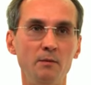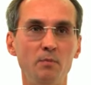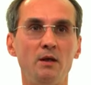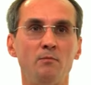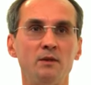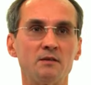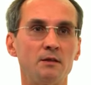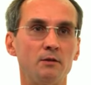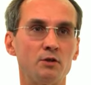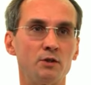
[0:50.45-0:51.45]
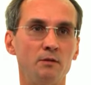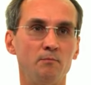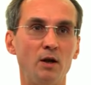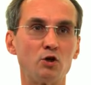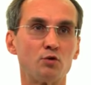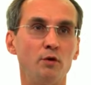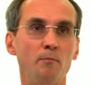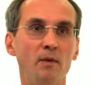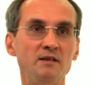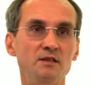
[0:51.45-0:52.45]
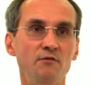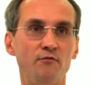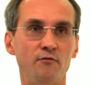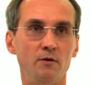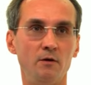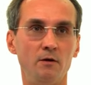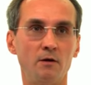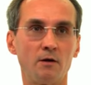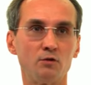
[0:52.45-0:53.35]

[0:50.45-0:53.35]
имеем достаточно большой массив э,